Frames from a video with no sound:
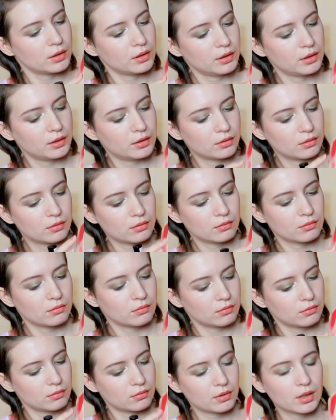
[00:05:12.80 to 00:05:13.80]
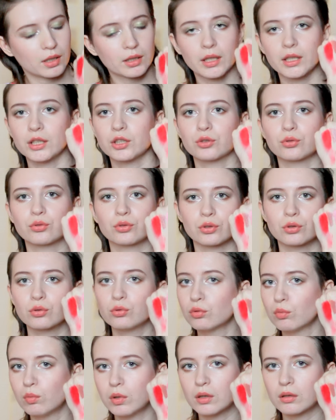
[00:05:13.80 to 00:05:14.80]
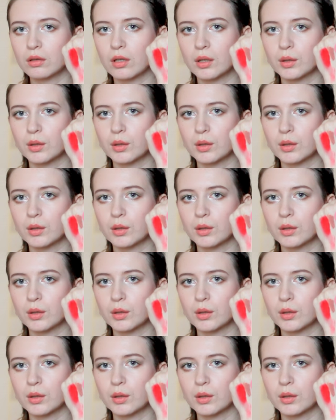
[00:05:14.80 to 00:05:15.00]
И она не сушит губы.